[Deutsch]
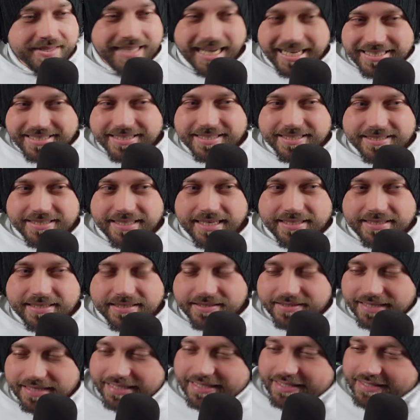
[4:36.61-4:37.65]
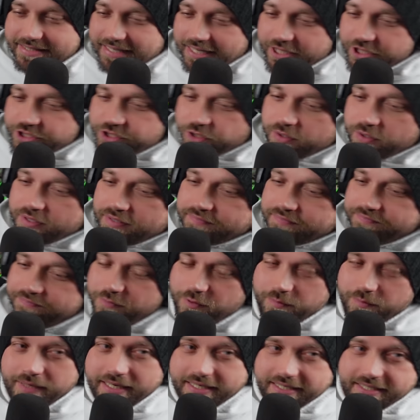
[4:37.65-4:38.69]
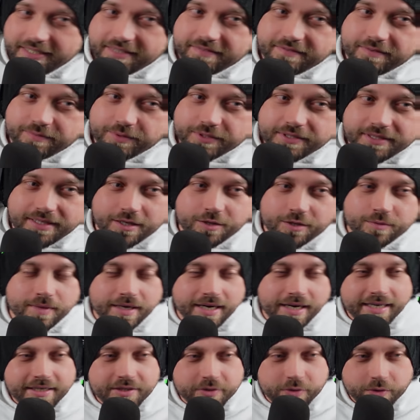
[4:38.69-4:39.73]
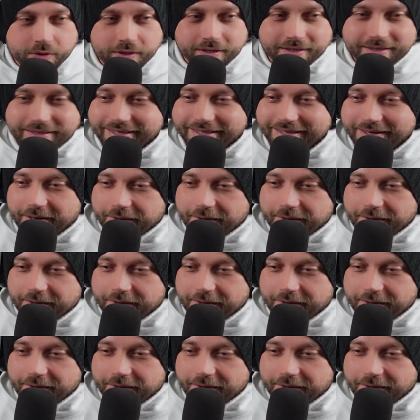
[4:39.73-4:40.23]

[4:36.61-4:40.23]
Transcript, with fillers: Das ist jetzt, das ist ja schon, ein Moment, wir müssen da nochmal reingucken.